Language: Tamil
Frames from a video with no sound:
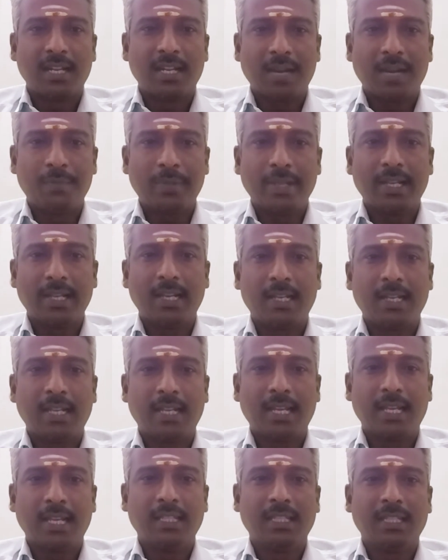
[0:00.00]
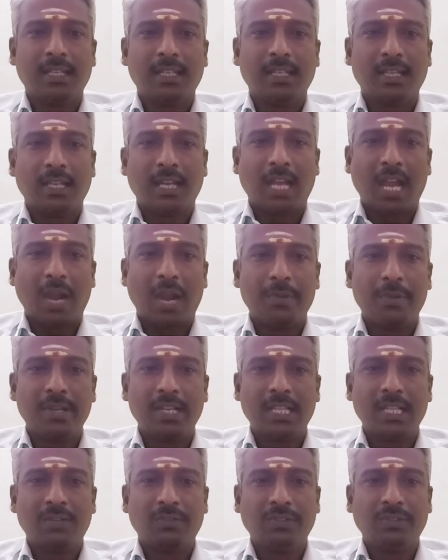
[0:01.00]
நன்மைகள் என்ன
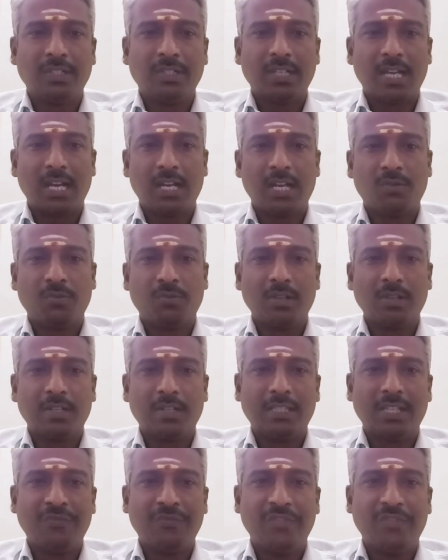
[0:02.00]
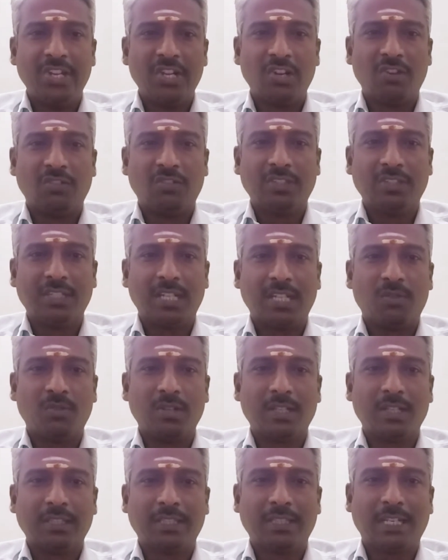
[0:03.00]
அப்படிங்கிறத வந்து நான் உங்களுக்கு இந்த வீடியோவில் வந்து நான்
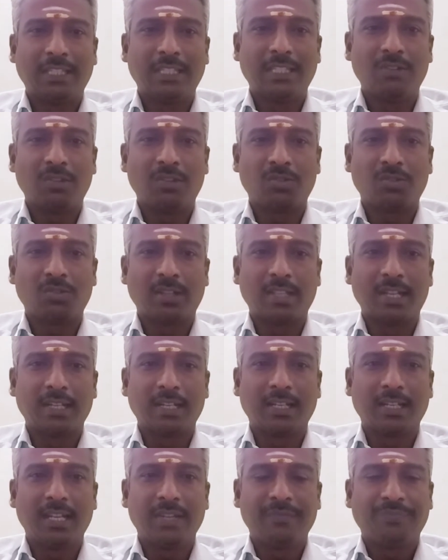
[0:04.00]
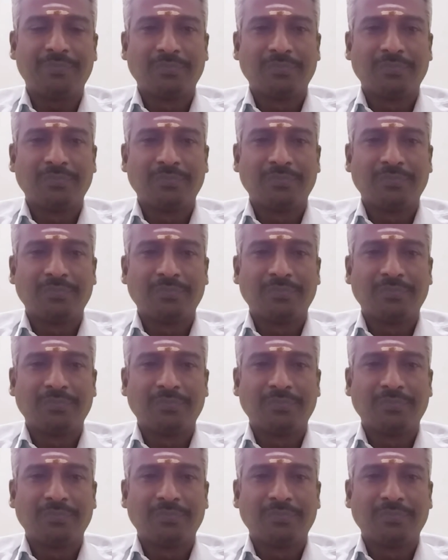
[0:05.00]
உங்களுக்கு தெல்லாம் தெளிவாக சொல்லதாக இருக்கேன்